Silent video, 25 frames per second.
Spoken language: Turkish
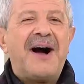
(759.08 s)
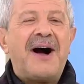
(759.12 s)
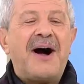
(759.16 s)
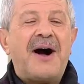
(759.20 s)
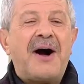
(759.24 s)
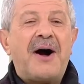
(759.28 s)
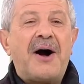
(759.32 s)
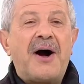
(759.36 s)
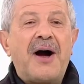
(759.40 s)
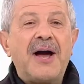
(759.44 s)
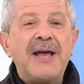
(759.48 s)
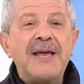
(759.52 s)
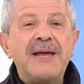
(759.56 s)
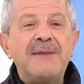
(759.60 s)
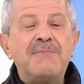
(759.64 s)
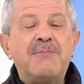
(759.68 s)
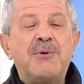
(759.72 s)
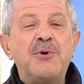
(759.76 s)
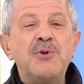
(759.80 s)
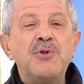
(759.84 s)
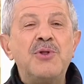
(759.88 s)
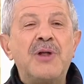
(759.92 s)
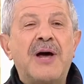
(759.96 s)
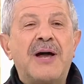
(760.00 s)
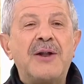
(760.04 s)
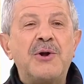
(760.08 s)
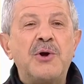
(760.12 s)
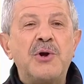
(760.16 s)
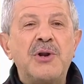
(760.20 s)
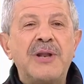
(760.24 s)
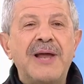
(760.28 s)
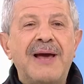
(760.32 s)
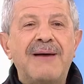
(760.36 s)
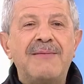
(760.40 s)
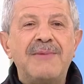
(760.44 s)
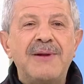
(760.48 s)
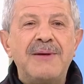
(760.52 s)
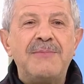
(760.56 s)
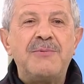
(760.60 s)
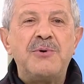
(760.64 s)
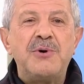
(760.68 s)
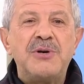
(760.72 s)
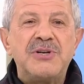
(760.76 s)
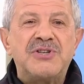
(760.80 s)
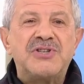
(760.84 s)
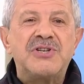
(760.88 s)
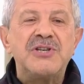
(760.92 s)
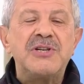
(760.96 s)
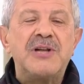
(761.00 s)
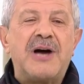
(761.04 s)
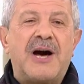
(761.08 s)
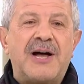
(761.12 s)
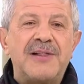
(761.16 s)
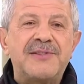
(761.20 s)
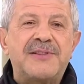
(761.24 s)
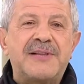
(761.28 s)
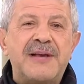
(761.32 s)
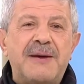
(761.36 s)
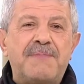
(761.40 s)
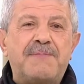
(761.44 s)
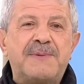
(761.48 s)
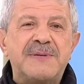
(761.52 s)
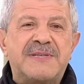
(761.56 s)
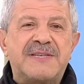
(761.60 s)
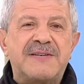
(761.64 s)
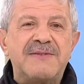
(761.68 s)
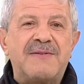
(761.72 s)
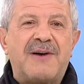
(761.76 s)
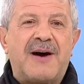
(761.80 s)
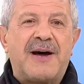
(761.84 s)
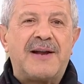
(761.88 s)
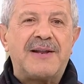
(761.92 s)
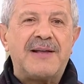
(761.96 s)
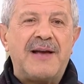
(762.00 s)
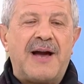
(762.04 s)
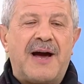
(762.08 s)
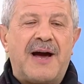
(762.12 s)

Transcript: Rica Hayır edeceğim. bunlar önemli. Bu işin altyapısı var